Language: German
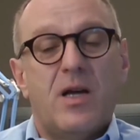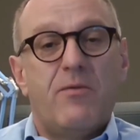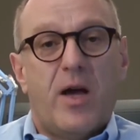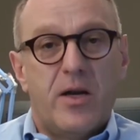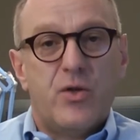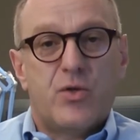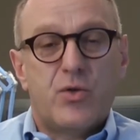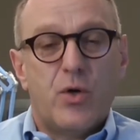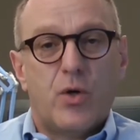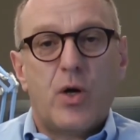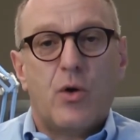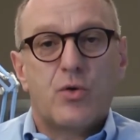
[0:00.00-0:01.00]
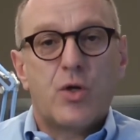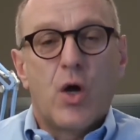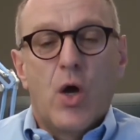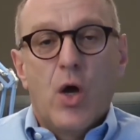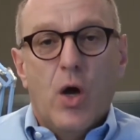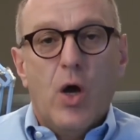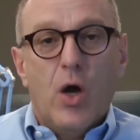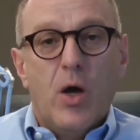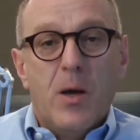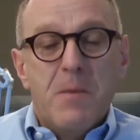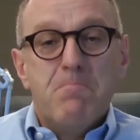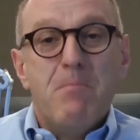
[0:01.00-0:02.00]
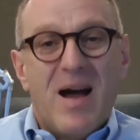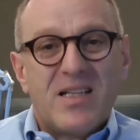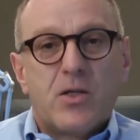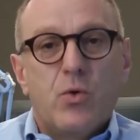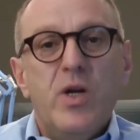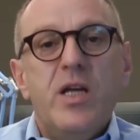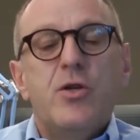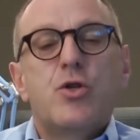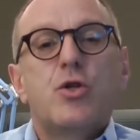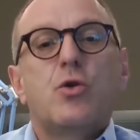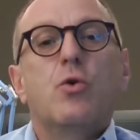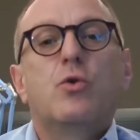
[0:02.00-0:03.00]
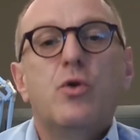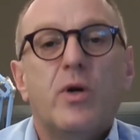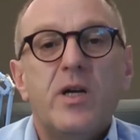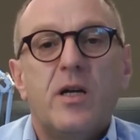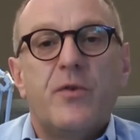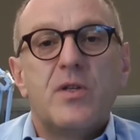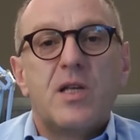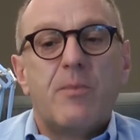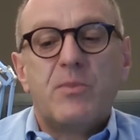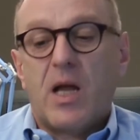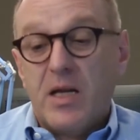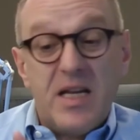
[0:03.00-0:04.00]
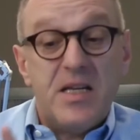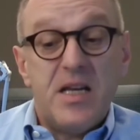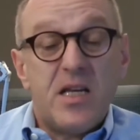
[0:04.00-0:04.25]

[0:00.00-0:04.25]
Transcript: Der Wein ist durchaus äh, maskulin strukturiert von seinem Tannin.